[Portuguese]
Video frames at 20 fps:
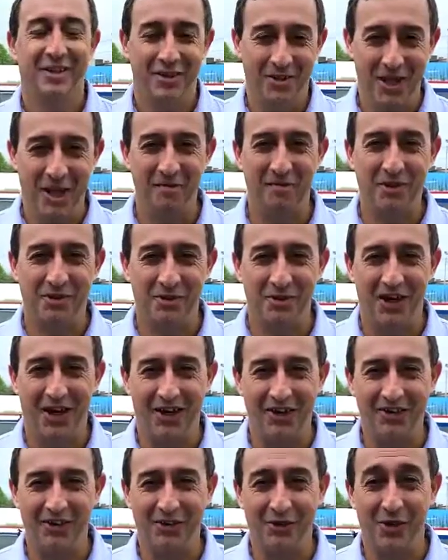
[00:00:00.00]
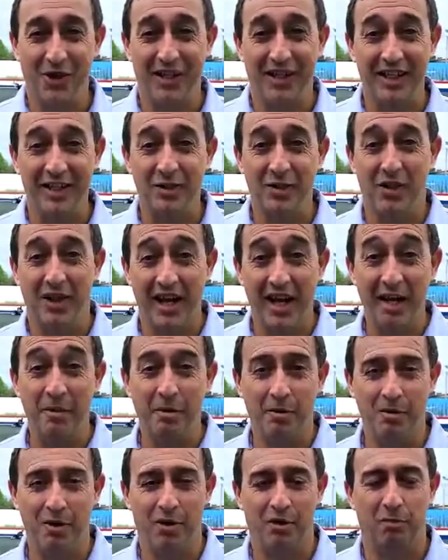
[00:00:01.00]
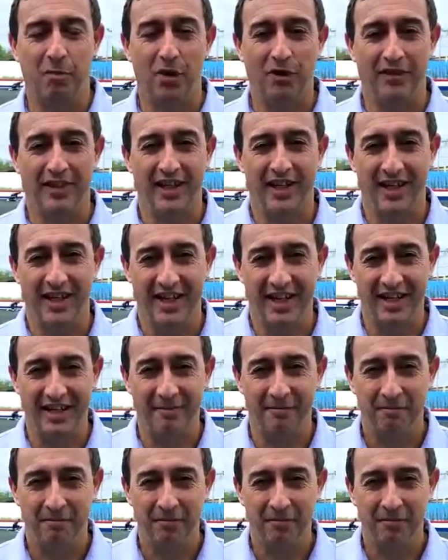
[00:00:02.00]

Olá pessoal, estou aqui no Grêmio Municipal de Tenhaém,